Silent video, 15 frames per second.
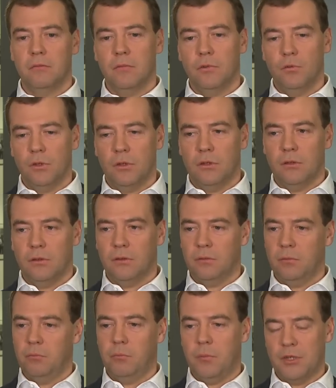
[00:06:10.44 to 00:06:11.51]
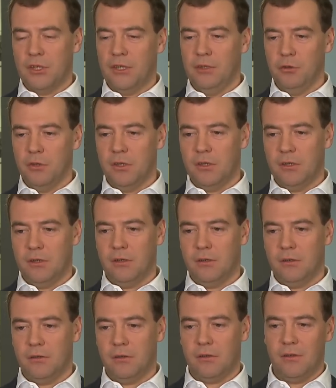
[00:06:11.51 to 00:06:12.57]
Вот, пожалуй,
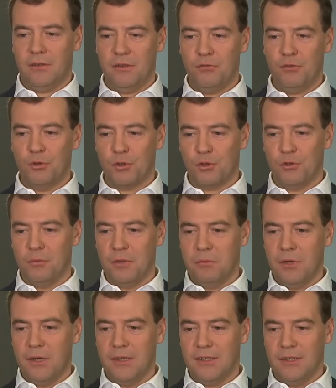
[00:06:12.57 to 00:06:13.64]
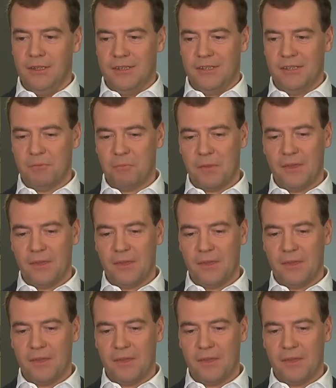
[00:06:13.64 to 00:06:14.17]
э, и все, что мне бы хотелось